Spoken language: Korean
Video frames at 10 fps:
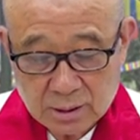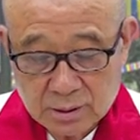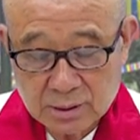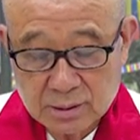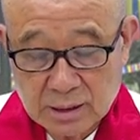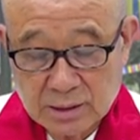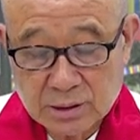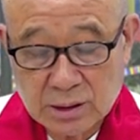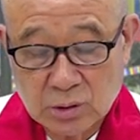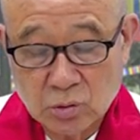그, 그
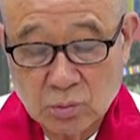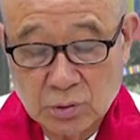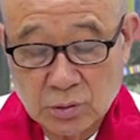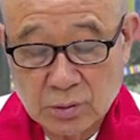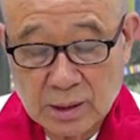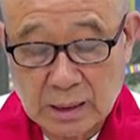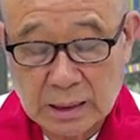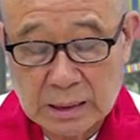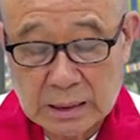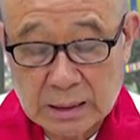당시 인도
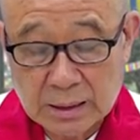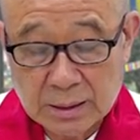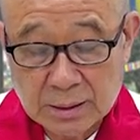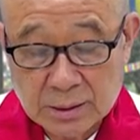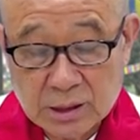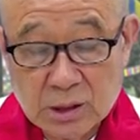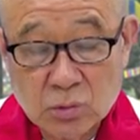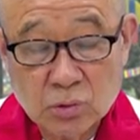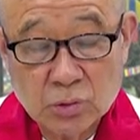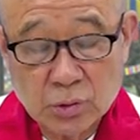불교가
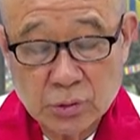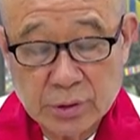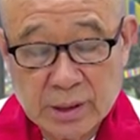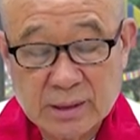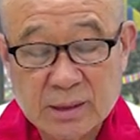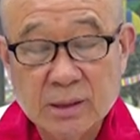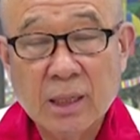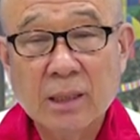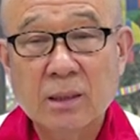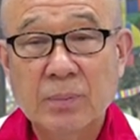힌두교의
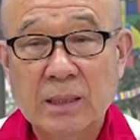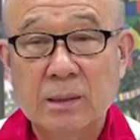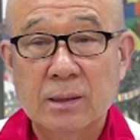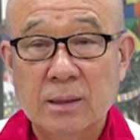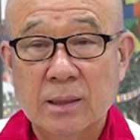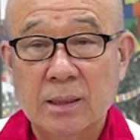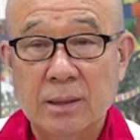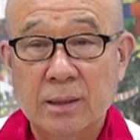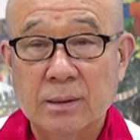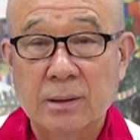의례를 받아들였다
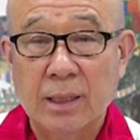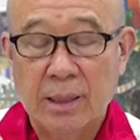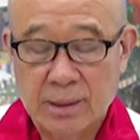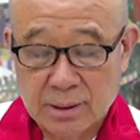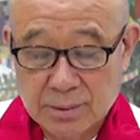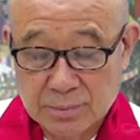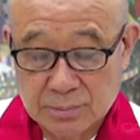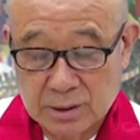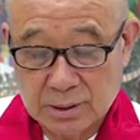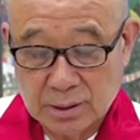이거예요. 의례.
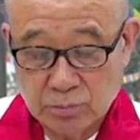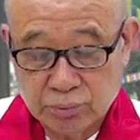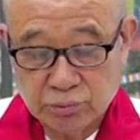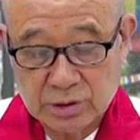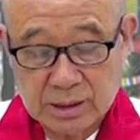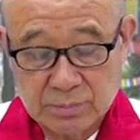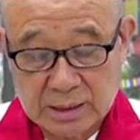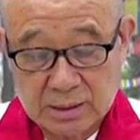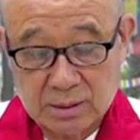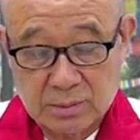뭐 이렇게 푸자
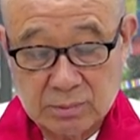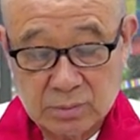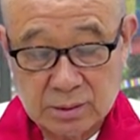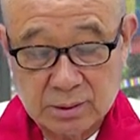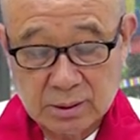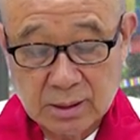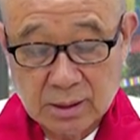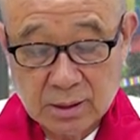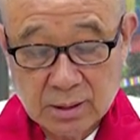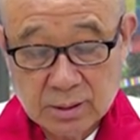말하자면 뭐뭐
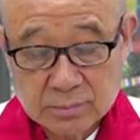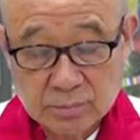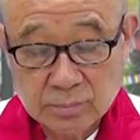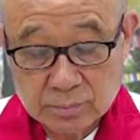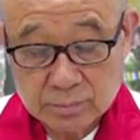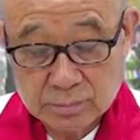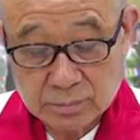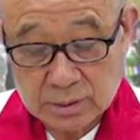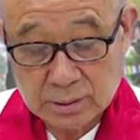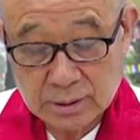
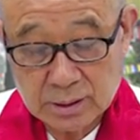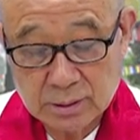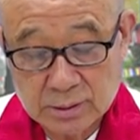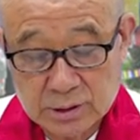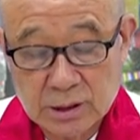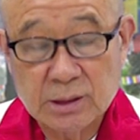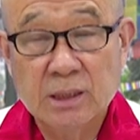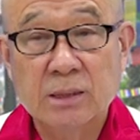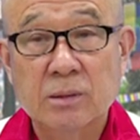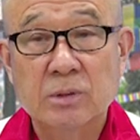뭐 이렇게 의식이
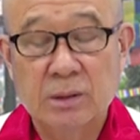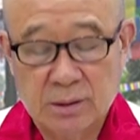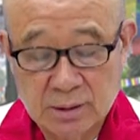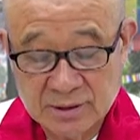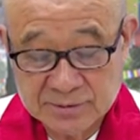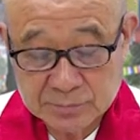있지 않습니까 의식